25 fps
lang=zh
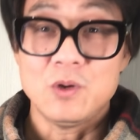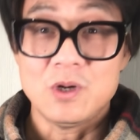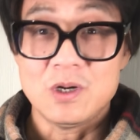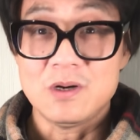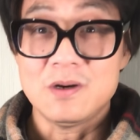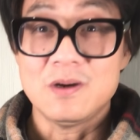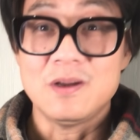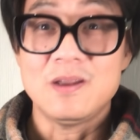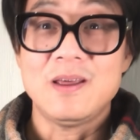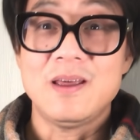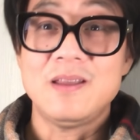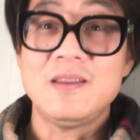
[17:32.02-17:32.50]

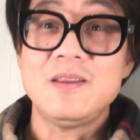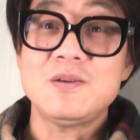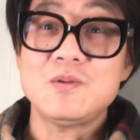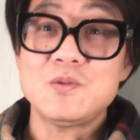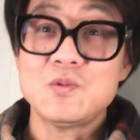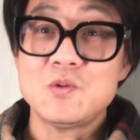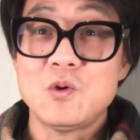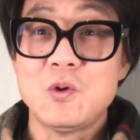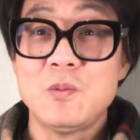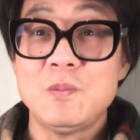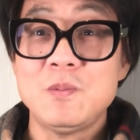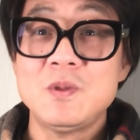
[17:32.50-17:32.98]
可怜的就
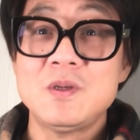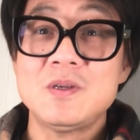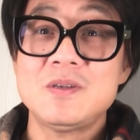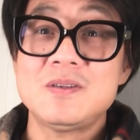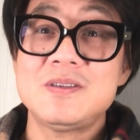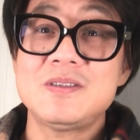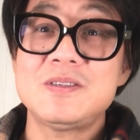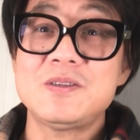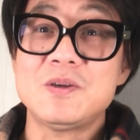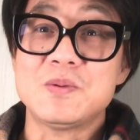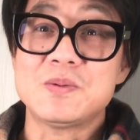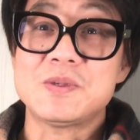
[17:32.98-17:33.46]
是我们这
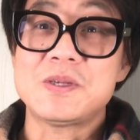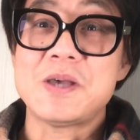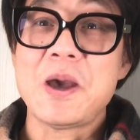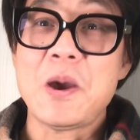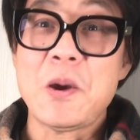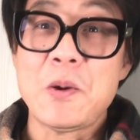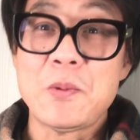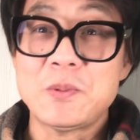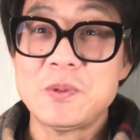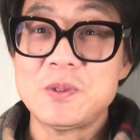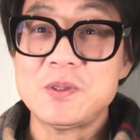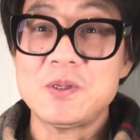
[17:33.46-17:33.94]
些韭
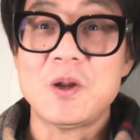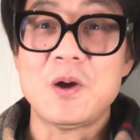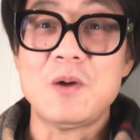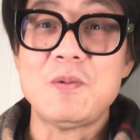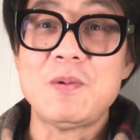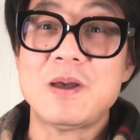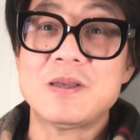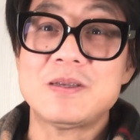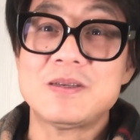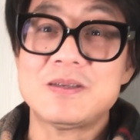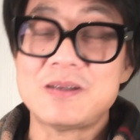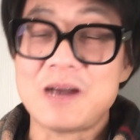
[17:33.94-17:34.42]
菜，我们这些
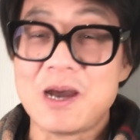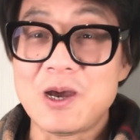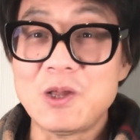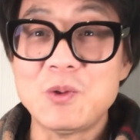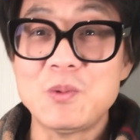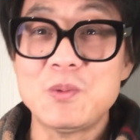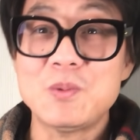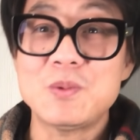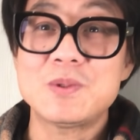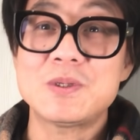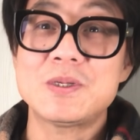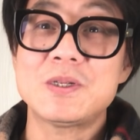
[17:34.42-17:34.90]
老百姓啥
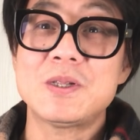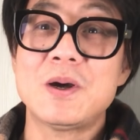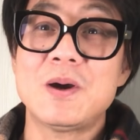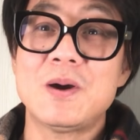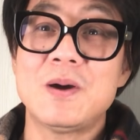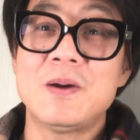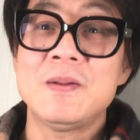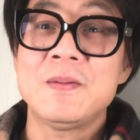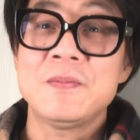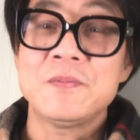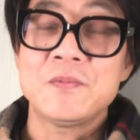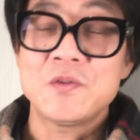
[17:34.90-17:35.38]
都不知
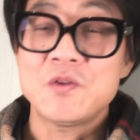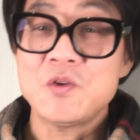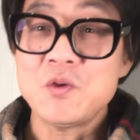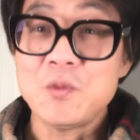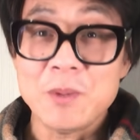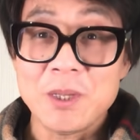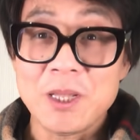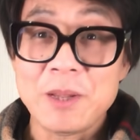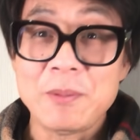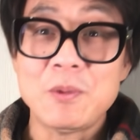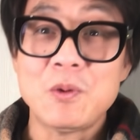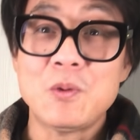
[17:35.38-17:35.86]
道，
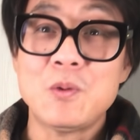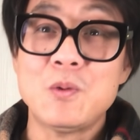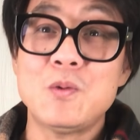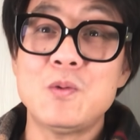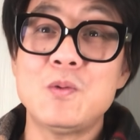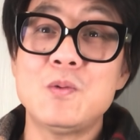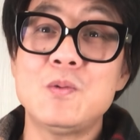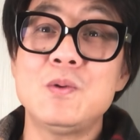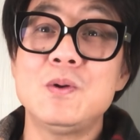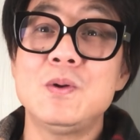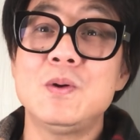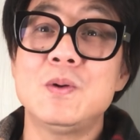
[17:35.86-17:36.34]
就被他们
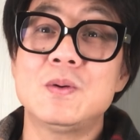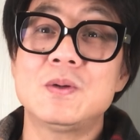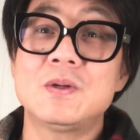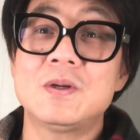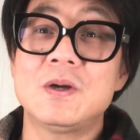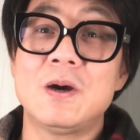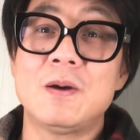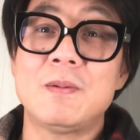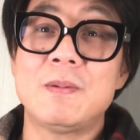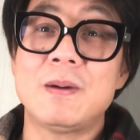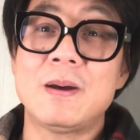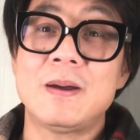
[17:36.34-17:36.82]
忽悠，
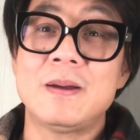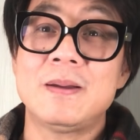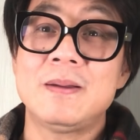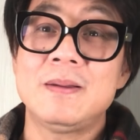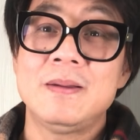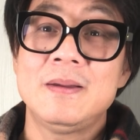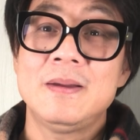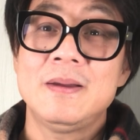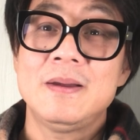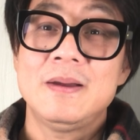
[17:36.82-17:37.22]
知道吧？